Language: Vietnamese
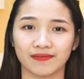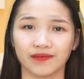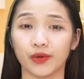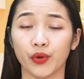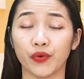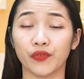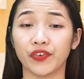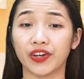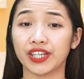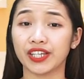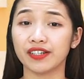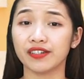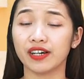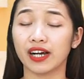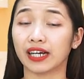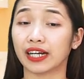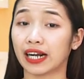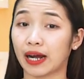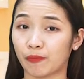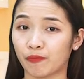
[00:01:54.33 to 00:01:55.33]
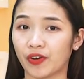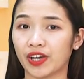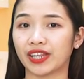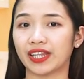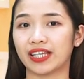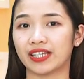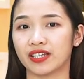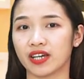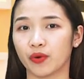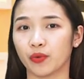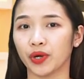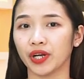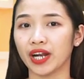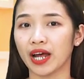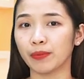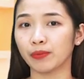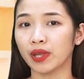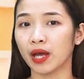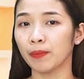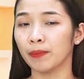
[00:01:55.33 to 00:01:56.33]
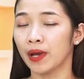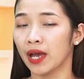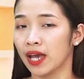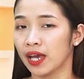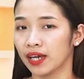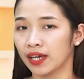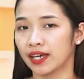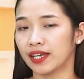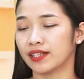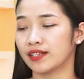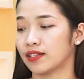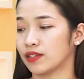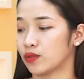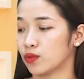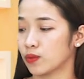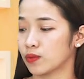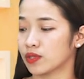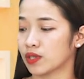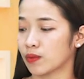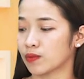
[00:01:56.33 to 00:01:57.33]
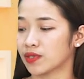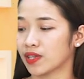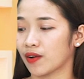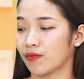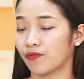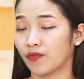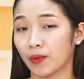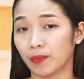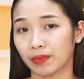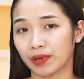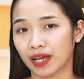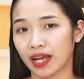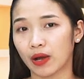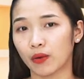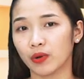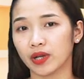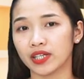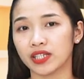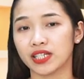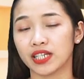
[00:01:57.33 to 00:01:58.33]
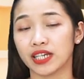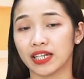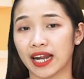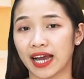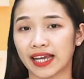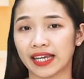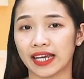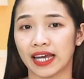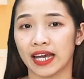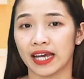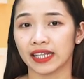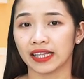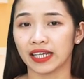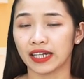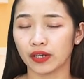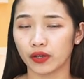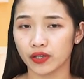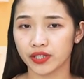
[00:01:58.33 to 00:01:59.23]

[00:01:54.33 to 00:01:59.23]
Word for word: Đối với những người gặp phải tình trạng huyết áp thấp, khi sử dụng dòng sản phẩm Cao Linh Chi này thì